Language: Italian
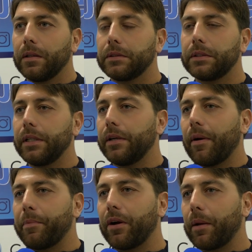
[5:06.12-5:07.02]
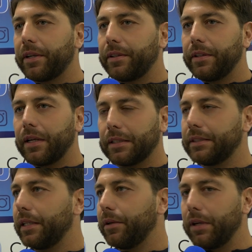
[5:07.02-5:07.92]
Sì, vabbè, è una partita a
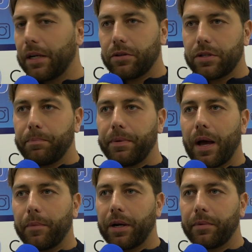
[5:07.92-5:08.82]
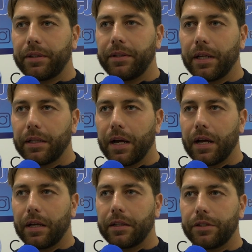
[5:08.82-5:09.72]
sé, quella lo sappiamo, è una partita
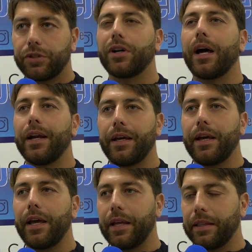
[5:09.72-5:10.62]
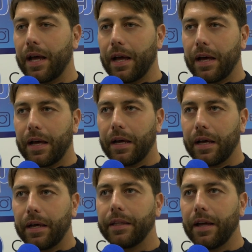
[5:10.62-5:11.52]
da, da giocare e
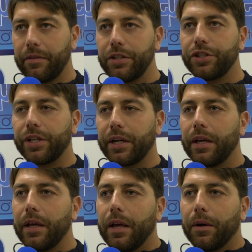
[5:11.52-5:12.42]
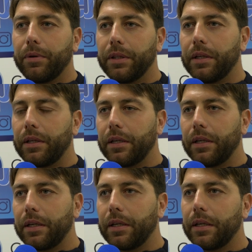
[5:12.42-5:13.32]
da, e da vincere,
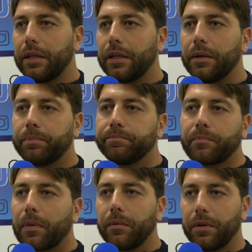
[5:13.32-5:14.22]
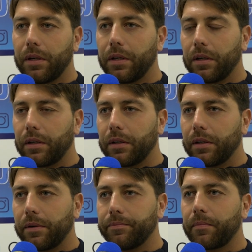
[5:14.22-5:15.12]
quindi il,
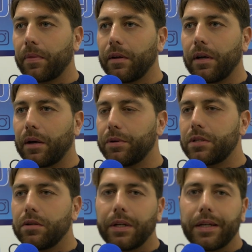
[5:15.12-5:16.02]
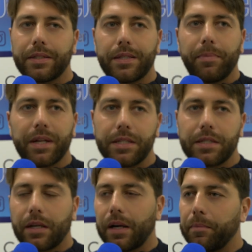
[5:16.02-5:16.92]
ehm, la questione è sempre la
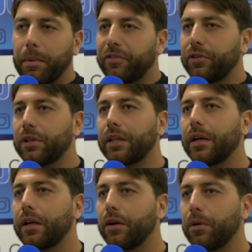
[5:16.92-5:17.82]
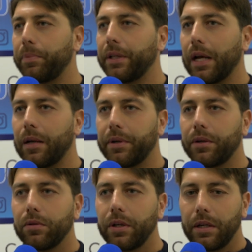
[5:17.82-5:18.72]
stessa che l'abbiamo affrontata anche in Coppa Italia. Per
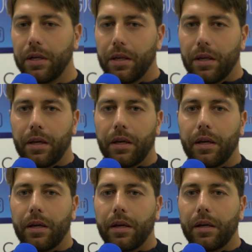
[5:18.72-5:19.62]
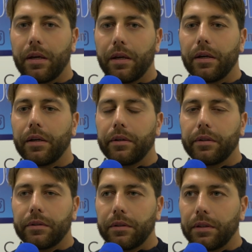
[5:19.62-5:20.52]
noi
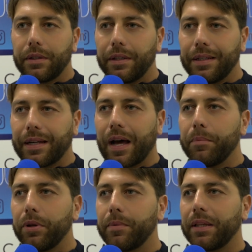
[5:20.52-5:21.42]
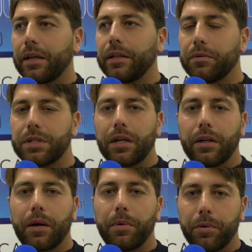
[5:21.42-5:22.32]
eh, il cambio di mentalità
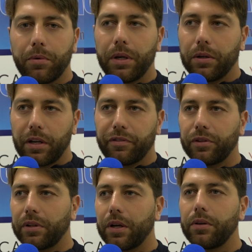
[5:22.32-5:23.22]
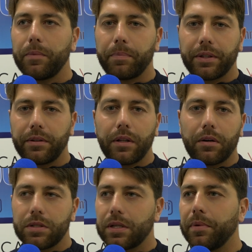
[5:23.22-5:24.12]
quest'anno era proprio quello, di affrontare ogni partita
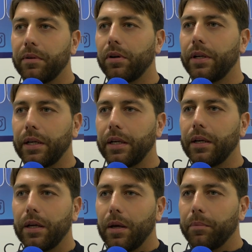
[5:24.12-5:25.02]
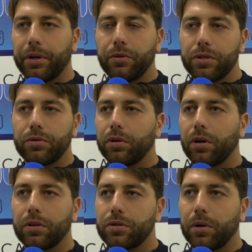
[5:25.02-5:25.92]
consapevoli che per noi
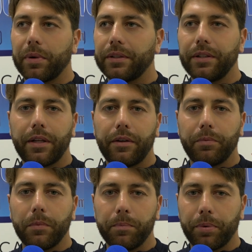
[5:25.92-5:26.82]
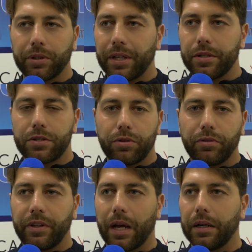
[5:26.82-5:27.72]
sono, sono partite importanti e
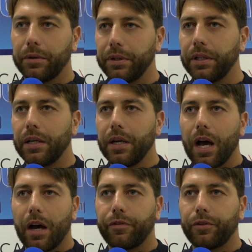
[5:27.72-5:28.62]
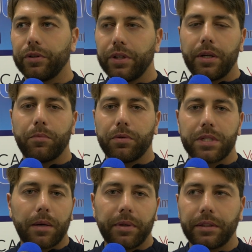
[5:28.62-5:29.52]
sono finali. Quindi affronteremo
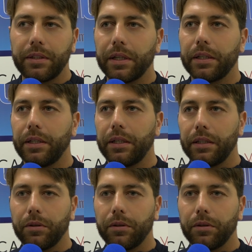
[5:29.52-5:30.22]
questa partita di